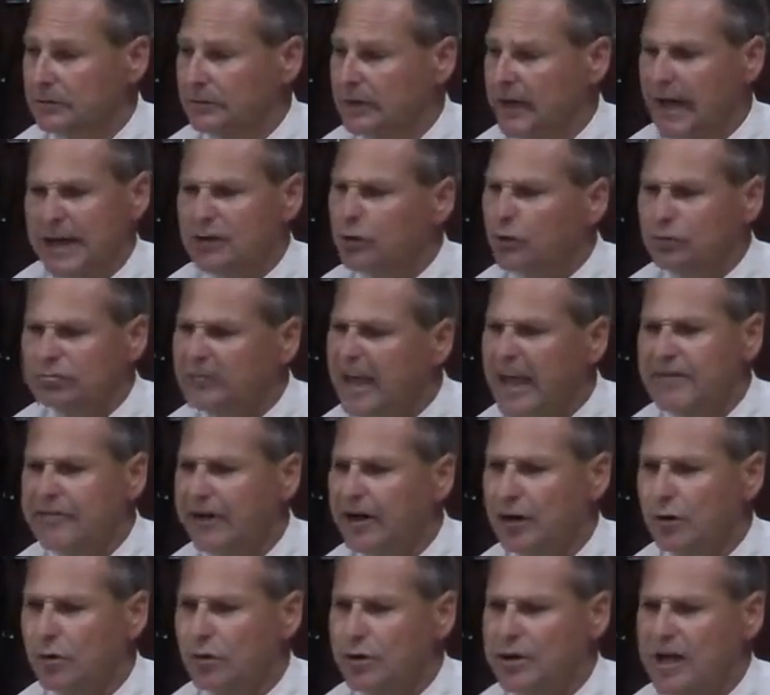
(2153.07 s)
Ele não tem
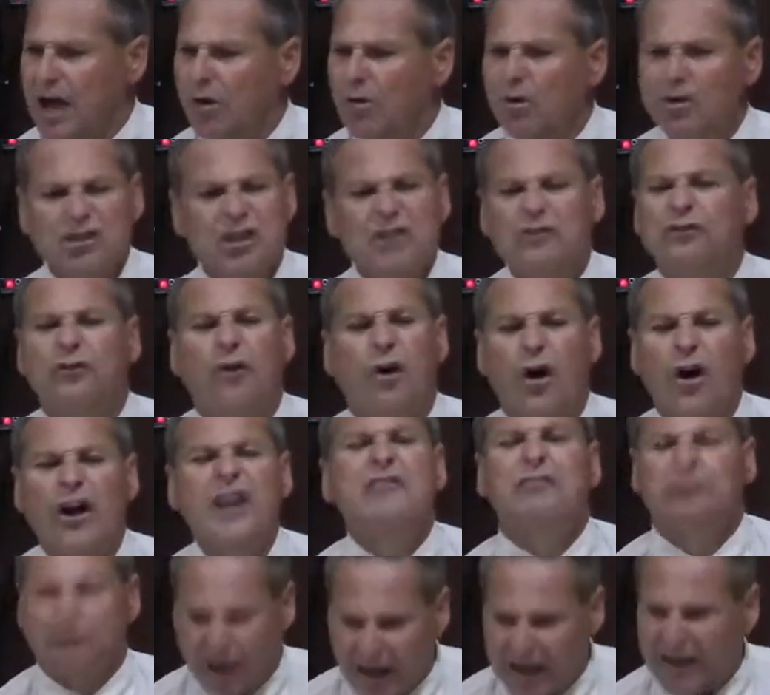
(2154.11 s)
vergonha. Aonde for,
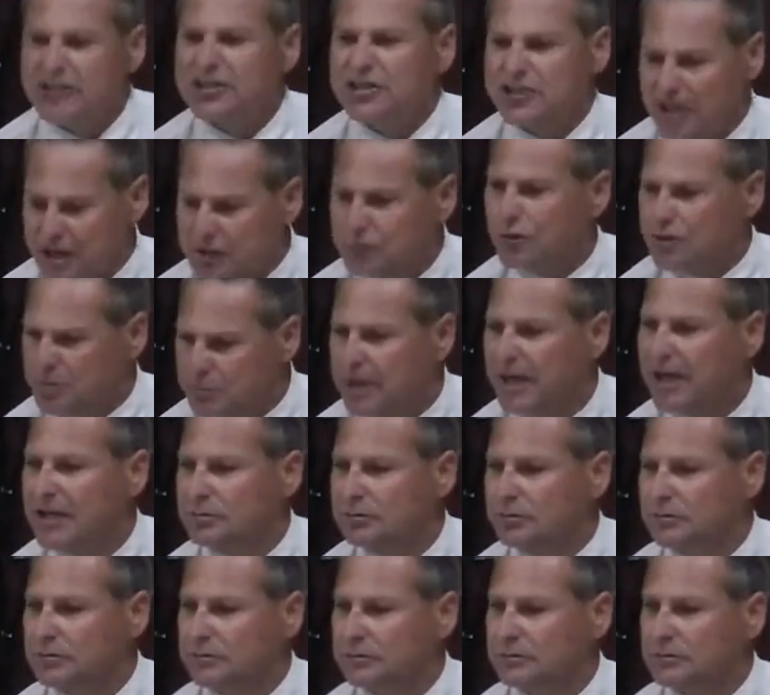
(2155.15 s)
ele fala de Jesus mesmo.